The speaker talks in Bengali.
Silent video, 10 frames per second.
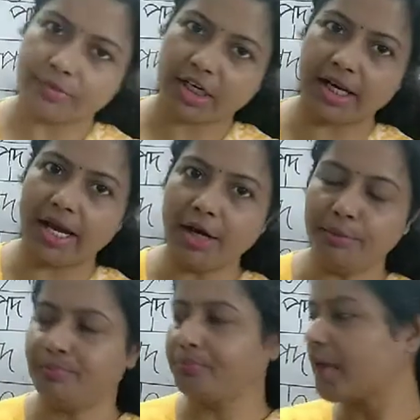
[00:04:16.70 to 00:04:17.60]
ক্লিয়ার
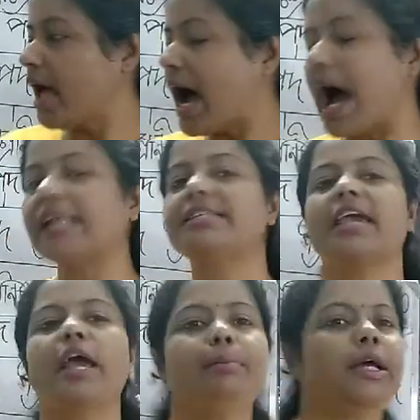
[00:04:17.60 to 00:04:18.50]

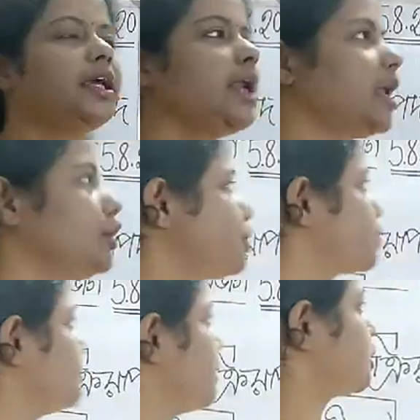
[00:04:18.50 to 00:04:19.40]
আজকে আমাদের আলোচ্য
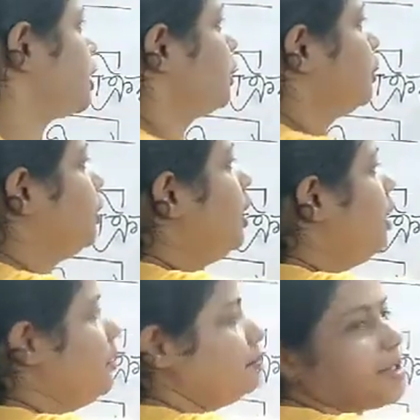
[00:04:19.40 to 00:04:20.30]
বিষয় হলো
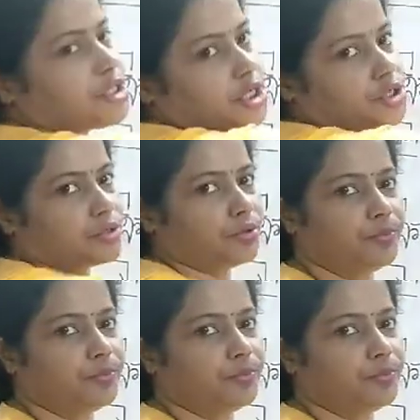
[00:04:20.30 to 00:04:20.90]
বিশেষ্য